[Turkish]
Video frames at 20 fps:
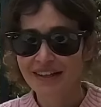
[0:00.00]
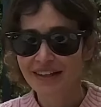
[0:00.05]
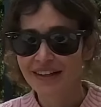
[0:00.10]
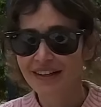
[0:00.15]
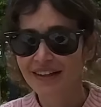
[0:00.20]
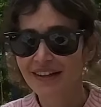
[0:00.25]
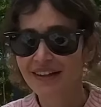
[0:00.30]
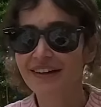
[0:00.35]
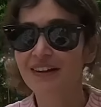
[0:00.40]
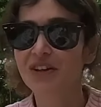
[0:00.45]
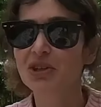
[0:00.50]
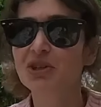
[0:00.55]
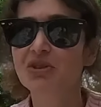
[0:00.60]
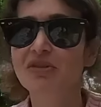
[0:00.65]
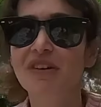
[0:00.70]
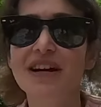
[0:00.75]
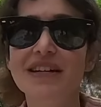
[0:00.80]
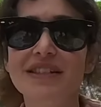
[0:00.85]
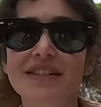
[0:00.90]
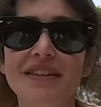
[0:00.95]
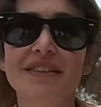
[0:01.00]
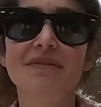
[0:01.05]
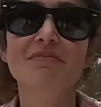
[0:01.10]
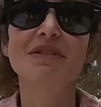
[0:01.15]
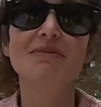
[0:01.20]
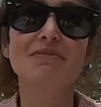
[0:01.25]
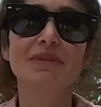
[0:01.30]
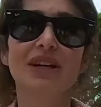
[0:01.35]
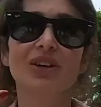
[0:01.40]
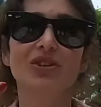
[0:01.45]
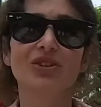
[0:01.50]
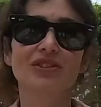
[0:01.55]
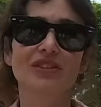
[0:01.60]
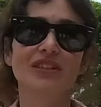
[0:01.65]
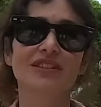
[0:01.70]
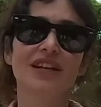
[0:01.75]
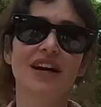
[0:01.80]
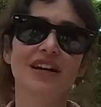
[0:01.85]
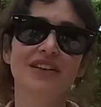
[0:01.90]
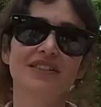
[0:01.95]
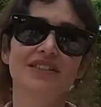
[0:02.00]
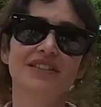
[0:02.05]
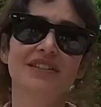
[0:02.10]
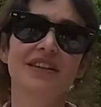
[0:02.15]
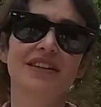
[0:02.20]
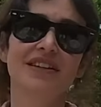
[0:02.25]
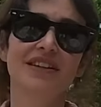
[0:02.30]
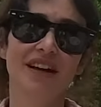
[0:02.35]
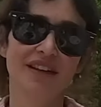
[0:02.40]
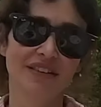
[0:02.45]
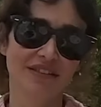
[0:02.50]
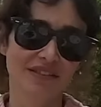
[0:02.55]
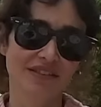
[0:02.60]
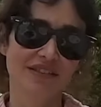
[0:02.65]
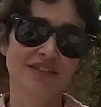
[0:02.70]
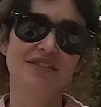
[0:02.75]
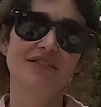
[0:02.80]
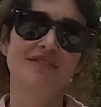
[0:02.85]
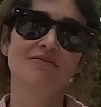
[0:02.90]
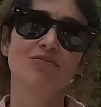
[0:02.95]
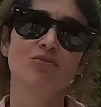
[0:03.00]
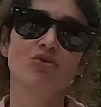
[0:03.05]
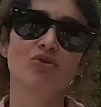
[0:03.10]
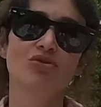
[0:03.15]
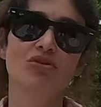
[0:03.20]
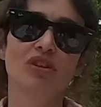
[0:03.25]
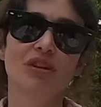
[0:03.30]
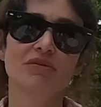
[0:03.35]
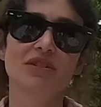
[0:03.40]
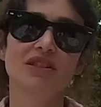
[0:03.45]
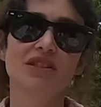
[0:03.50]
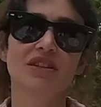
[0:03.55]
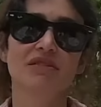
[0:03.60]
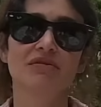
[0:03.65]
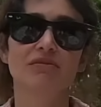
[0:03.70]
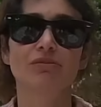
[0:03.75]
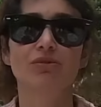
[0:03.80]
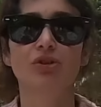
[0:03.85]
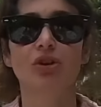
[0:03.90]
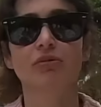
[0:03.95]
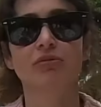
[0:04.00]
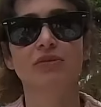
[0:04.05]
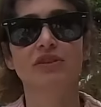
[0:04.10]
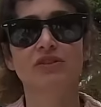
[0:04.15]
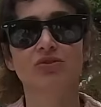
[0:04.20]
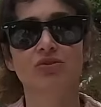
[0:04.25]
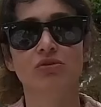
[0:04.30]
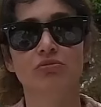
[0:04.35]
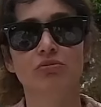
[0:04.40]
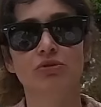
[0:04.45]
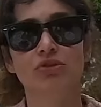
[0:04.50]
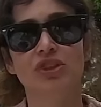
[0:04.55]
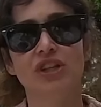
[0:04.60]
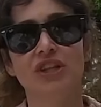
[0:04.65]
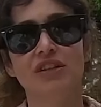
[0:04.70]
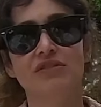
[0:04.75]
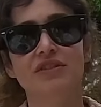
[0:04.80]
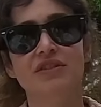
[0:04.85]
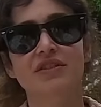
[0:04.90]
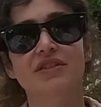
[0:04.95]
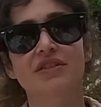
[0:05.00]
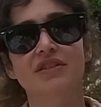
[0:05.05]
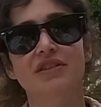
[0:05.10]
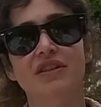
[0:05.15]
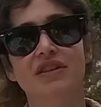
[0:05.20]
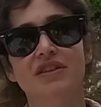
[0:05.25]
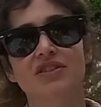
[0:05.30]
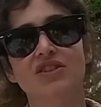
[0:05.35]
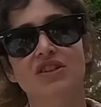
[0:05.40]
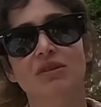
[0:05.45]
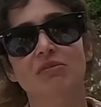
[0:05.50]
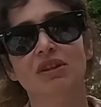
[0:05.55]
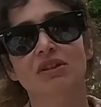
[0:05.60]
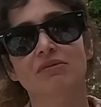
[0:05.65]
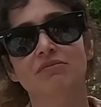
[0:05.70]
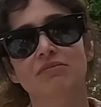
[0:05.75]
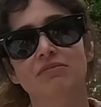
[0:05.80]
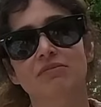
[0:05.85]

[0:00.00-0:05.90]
Ee, üniversitede biz Mikonos'ta tatildeyken bütünleme sınavının olması çok büyük şerefsizlikle yetişemedim.